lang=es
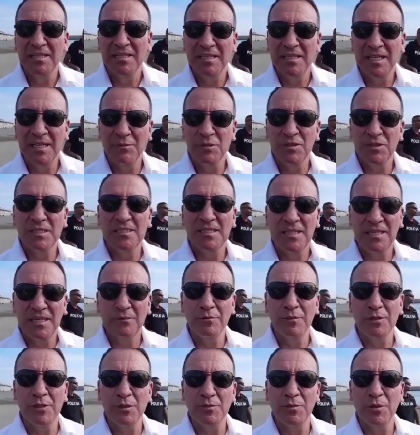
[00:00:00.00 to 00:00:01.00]
Tenemos que
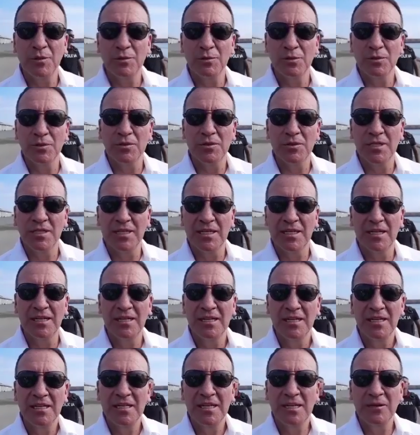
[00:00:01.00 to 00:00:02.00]
sacar nuestros productos de acá.
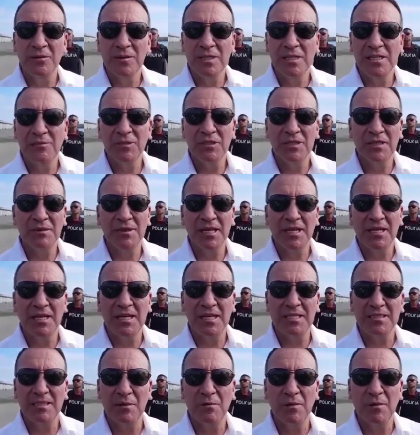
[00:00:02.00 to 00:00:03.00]
Ya no tenemos que
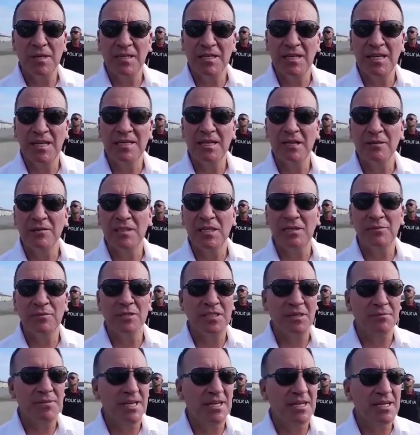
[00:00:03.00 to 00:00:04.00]
viajar hasta Guayaquil, ya no
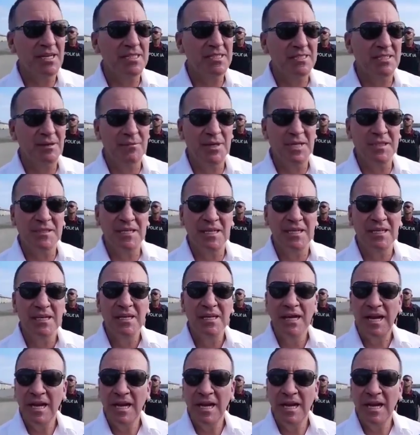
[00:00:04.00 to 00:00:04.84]
tenemos que viajar hasta Manta.